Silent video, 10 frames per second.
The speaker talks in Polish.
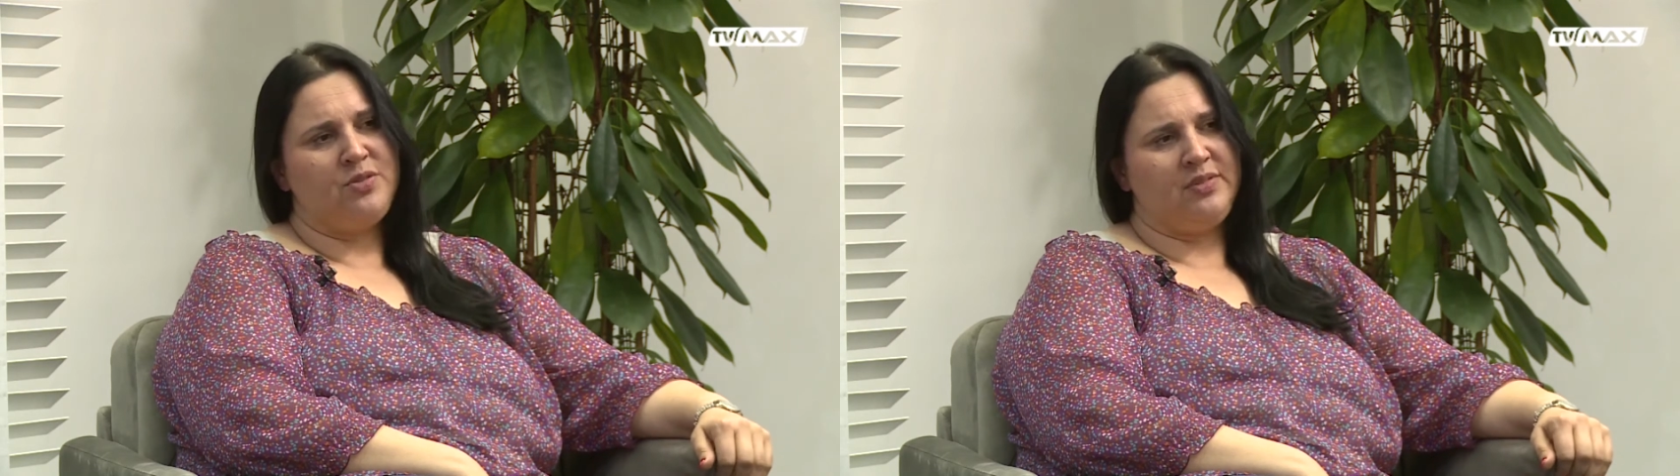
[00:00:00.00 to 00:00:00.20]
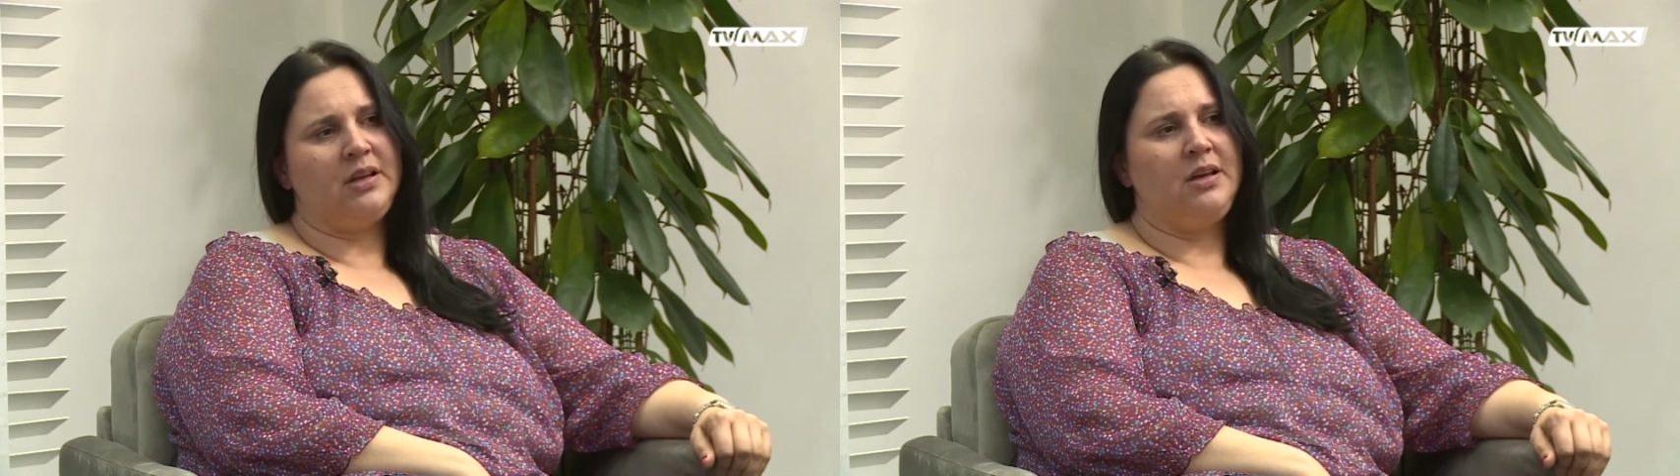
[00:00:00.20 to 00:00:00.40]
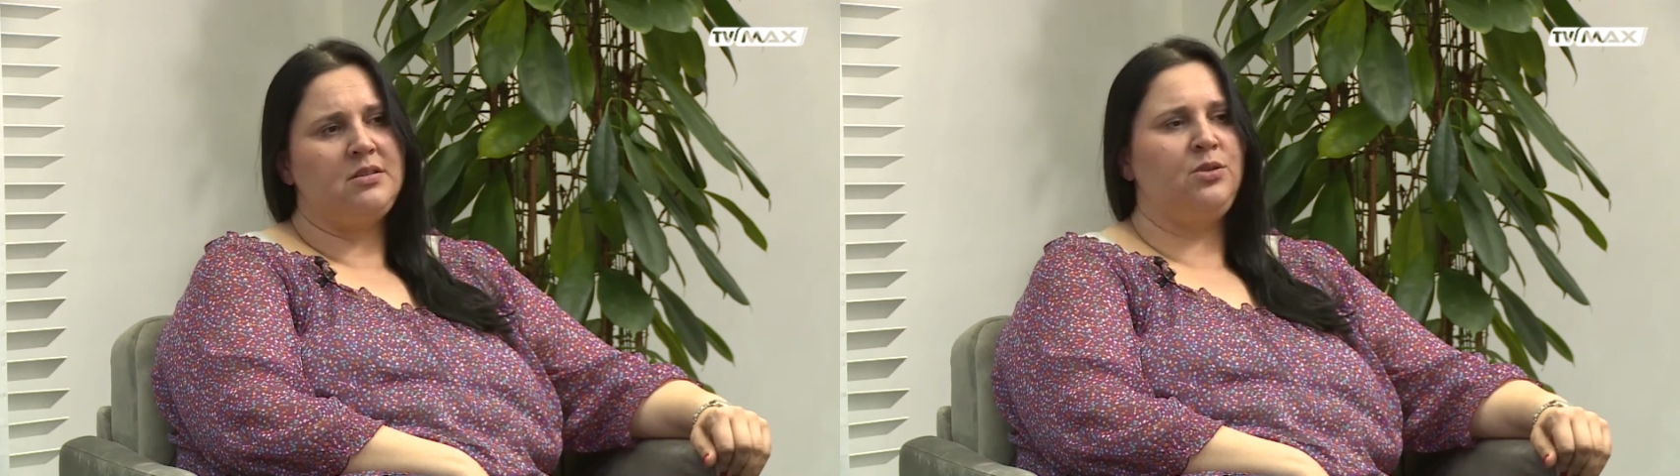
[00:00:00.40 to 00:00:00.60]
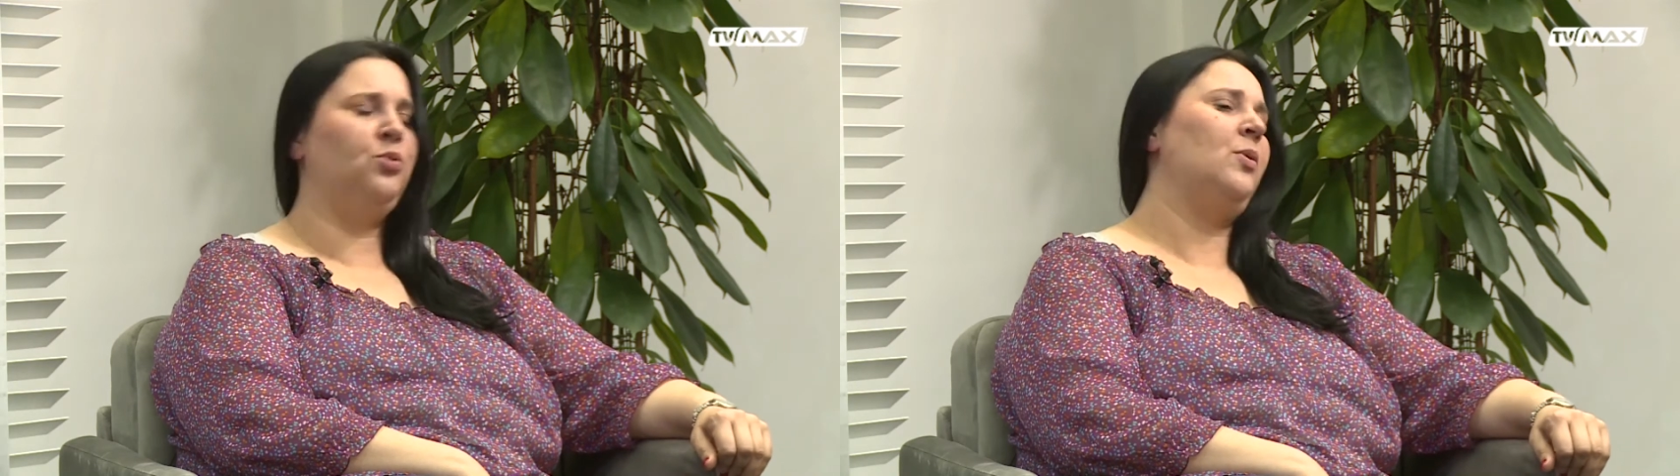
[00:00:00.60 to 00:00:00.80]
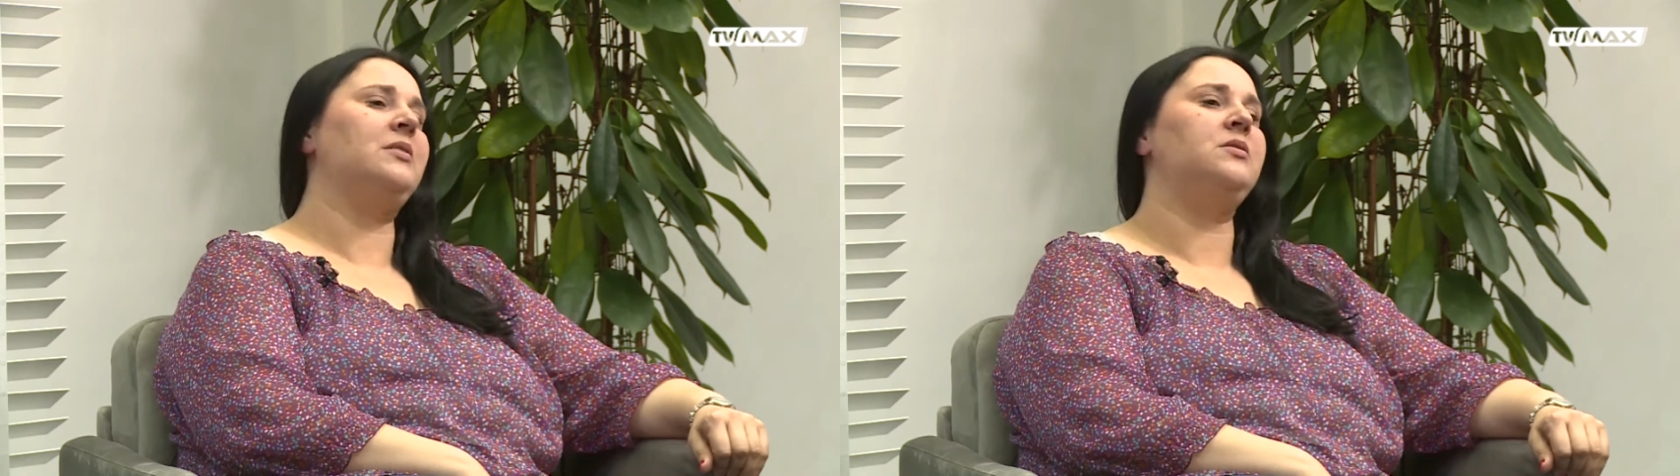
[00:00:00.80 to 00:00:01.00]
że w takiej
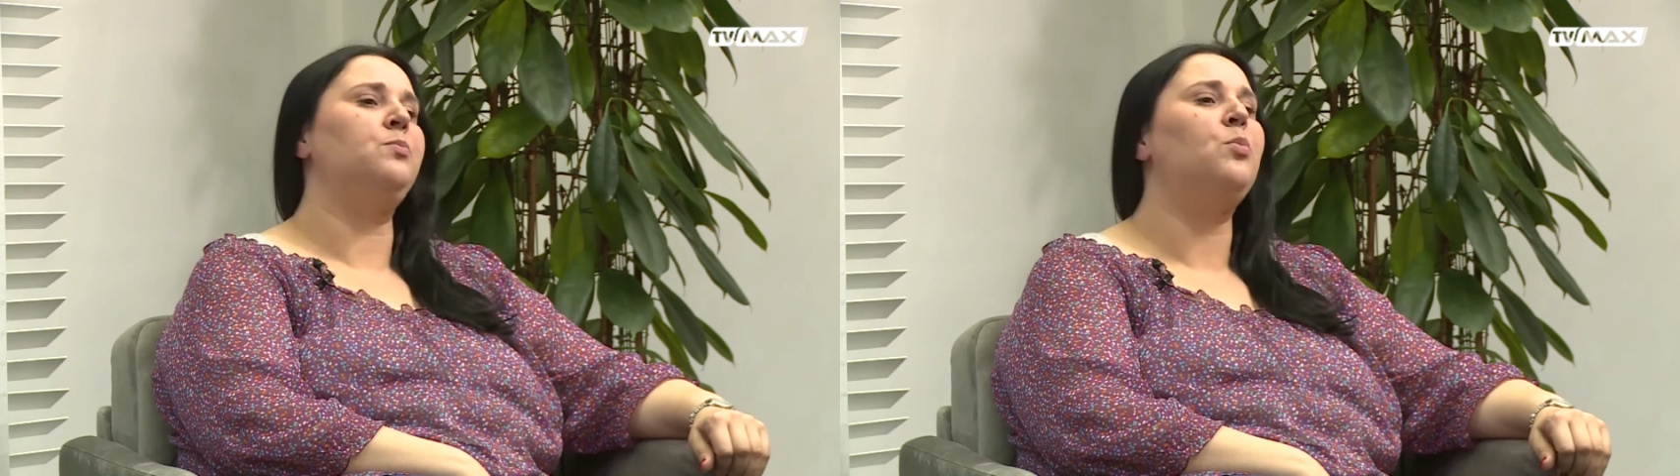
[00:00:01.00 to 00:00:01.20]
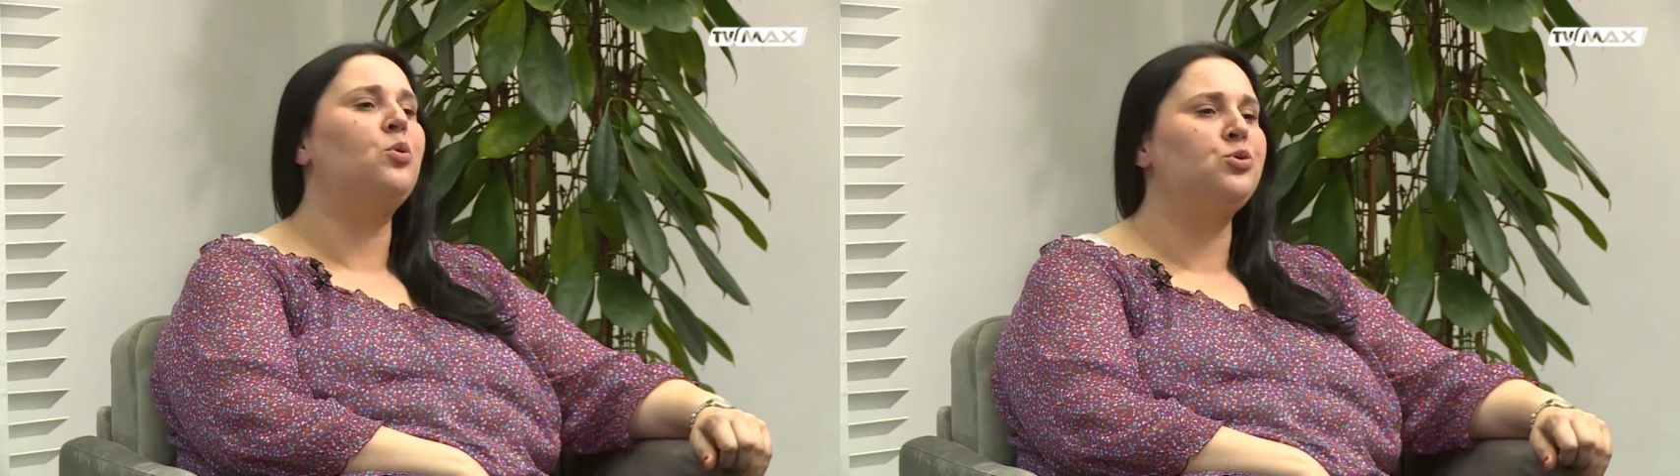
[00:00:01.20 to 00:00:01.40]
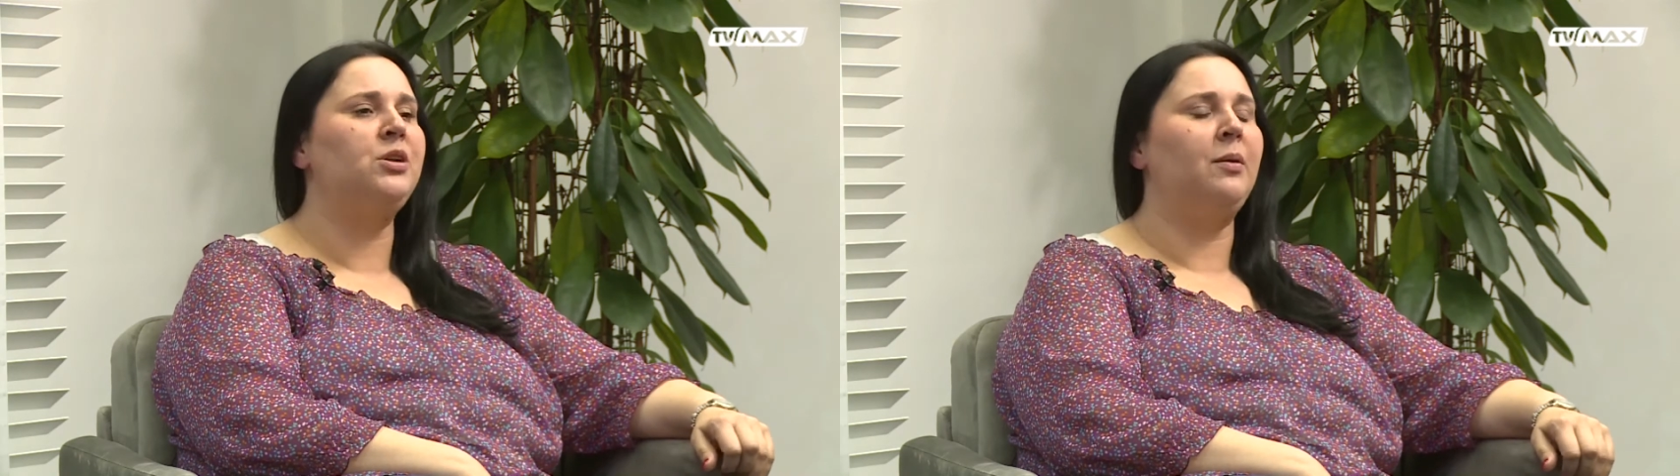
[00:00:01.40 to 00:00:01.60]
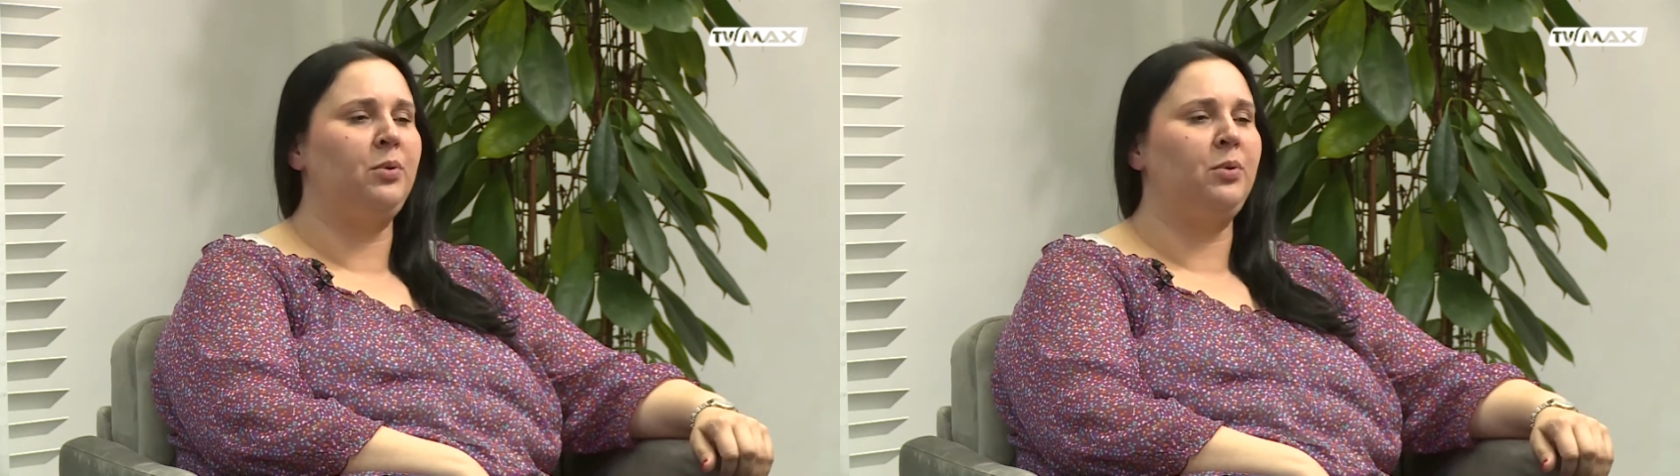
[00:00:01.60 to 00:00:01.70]
sytuacji można